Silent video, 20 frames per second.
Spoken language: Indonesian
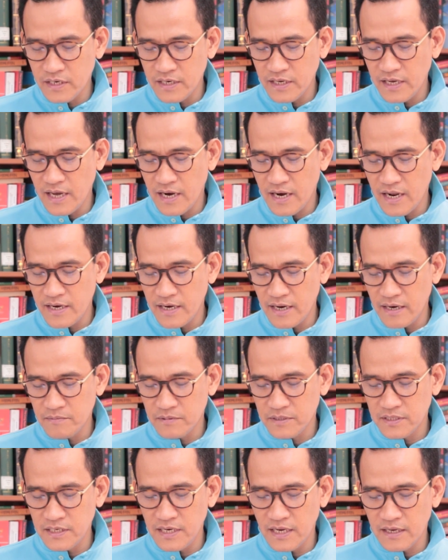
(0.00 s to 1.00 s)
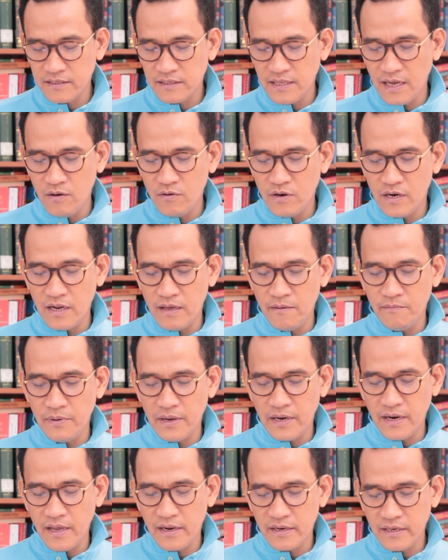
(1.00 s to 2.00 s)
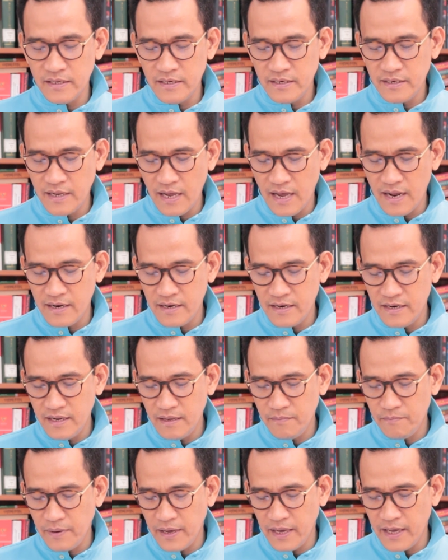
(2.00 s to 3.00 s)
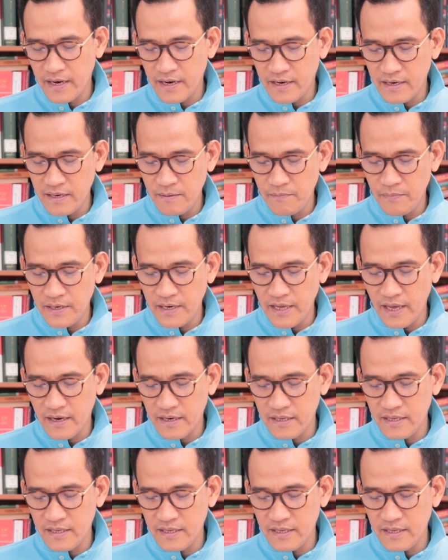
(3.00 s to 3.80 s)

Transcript: kenegaraan dalam sidang tahunan MPR RI dan DPR DPD